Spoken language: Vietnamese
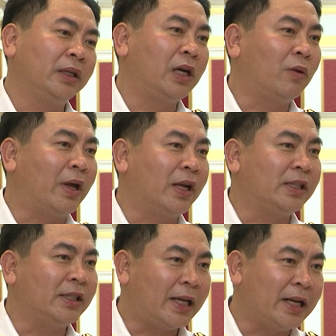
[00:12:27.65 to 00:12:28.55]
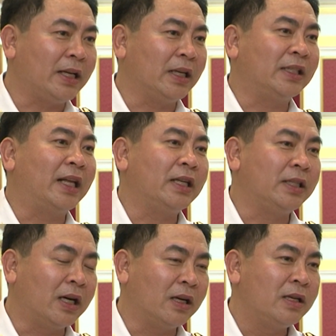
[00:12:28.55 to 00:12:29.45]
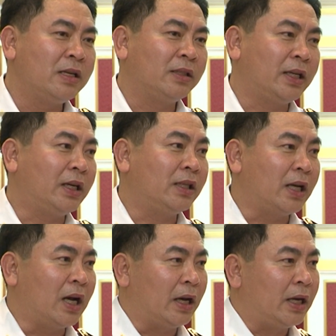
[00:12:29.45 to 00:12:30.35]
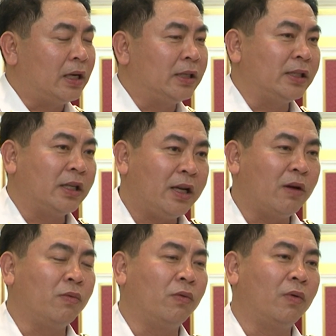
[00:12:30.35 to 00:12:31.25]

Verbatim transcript: cơ quan này sẽ xác định cái giá thị trường trên cơ sở cái cơ sở dữ liệu